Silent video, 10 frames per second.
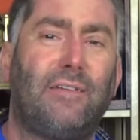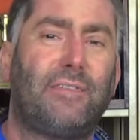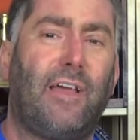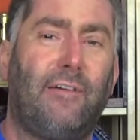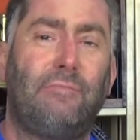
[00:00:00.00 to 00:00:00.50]

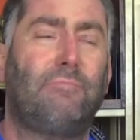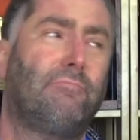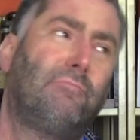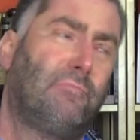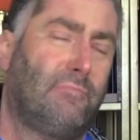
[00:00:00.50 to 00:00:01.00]
als der
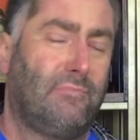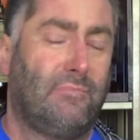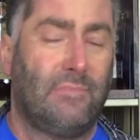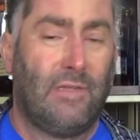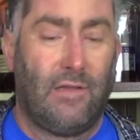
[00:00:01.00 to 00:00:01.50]

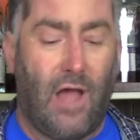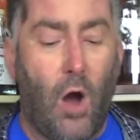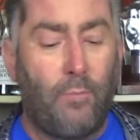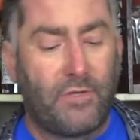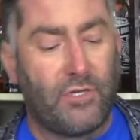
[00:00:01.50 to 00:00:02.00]

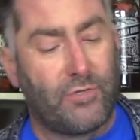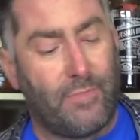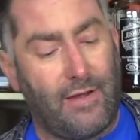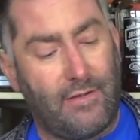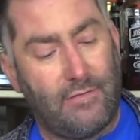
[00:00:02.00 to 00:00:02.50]

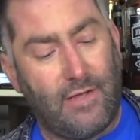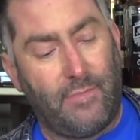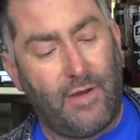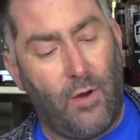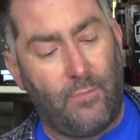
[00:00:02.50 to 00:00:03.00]
Hauptgeschmack. Kann
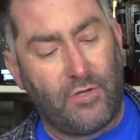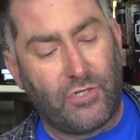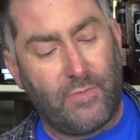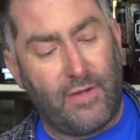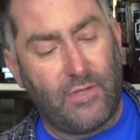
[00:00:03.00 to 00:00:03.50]
man
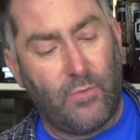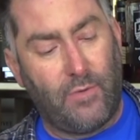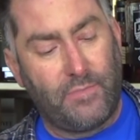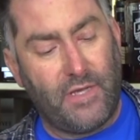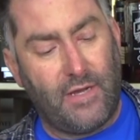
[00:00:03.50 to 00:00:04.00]
Hauptgeschmack
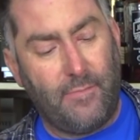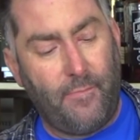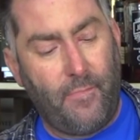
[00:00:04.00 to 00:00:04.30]
überhaupt sagen?